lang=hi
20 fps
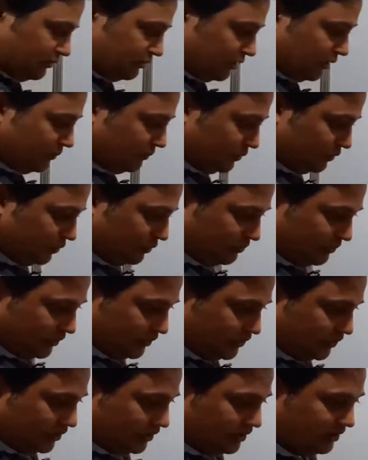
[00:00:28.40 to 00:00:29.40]
थे वहाँ पर जो हमने
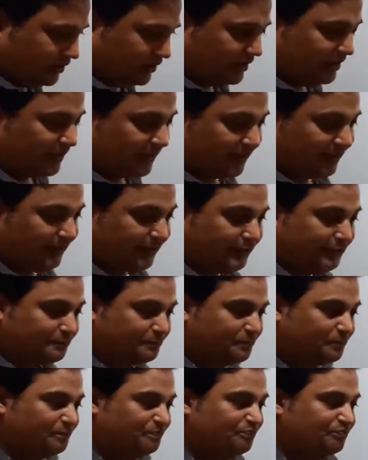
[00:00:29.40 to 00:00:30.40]
स्टडी किया है
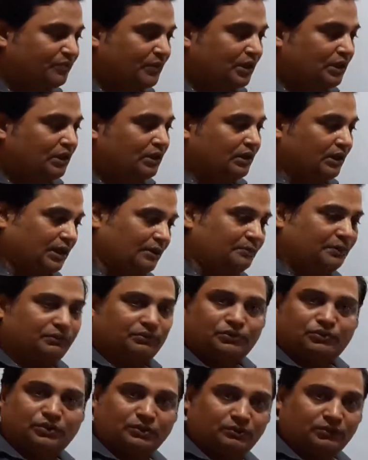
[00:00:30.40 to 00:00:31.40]
यहाँ पर
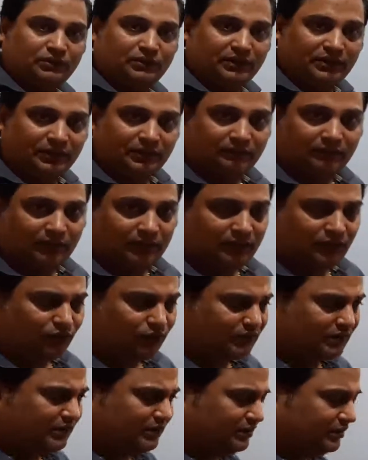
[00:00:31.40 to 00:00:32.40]
भी उसको हम लोग देखने वाले हैं
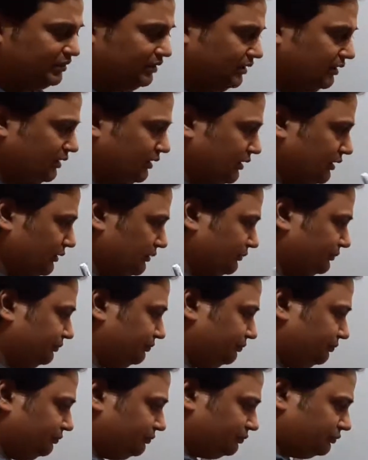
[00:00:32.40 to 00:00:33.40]
और किस
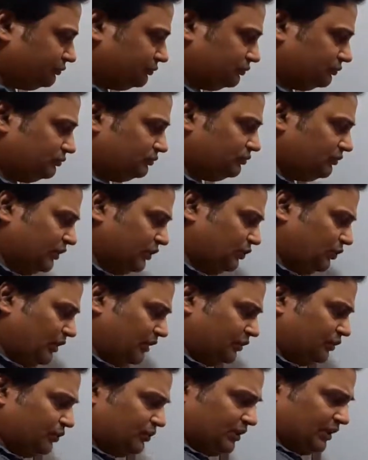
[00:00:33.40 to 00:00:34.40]
तरह वो
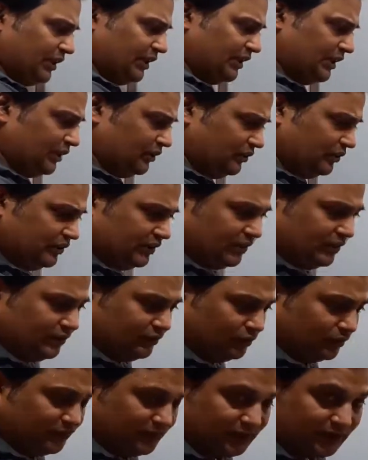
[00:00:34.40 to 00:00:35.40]
एक दूसरे के एनालॉग हैं
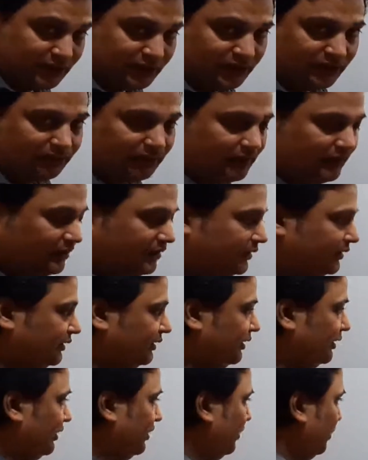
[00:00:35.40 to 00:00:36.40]
वो भी देखने वाले हैं
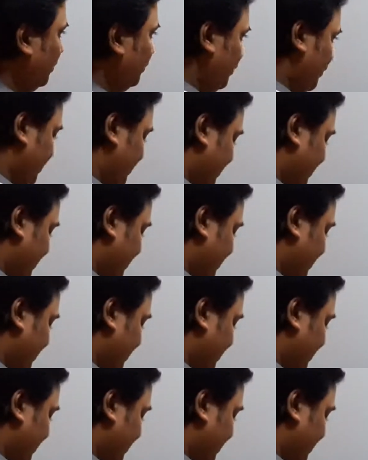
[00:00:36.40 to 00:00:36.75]
तो